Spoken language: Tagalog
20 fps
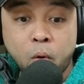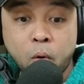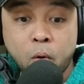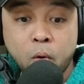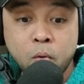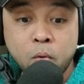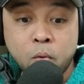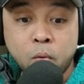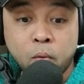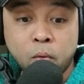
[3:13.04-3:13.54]

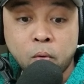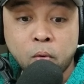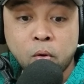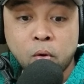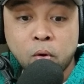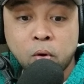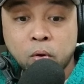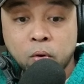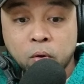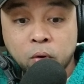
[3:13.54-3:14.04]
oh.
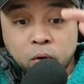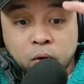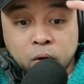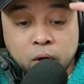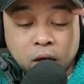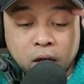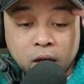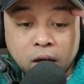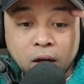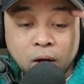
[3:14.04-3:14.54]

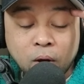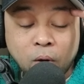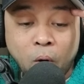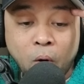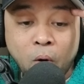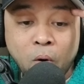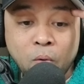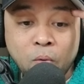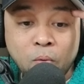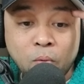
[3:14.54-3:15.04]

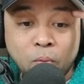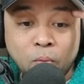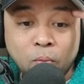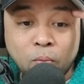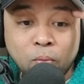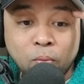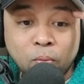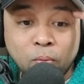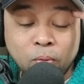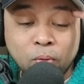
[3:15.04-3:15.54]
Oh,
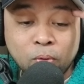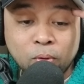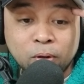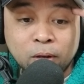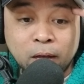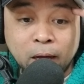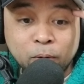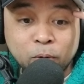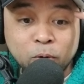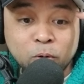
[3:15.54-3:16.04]

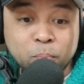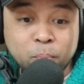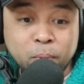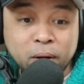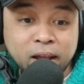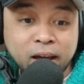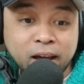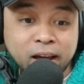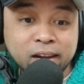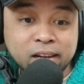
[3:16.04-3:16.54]
ganun
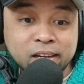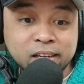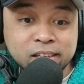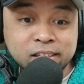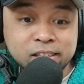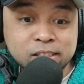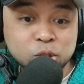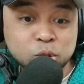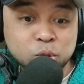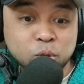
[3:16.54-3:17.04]
pala
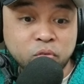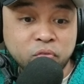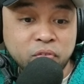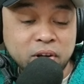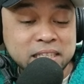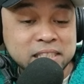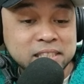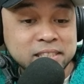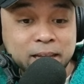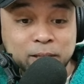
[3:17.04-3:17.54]
kalinis yung
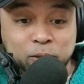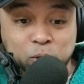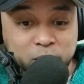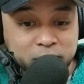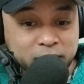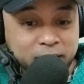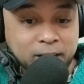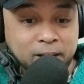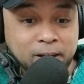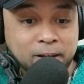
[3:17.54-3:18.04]
falsetto
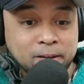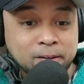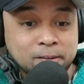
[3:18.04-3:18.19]
niya.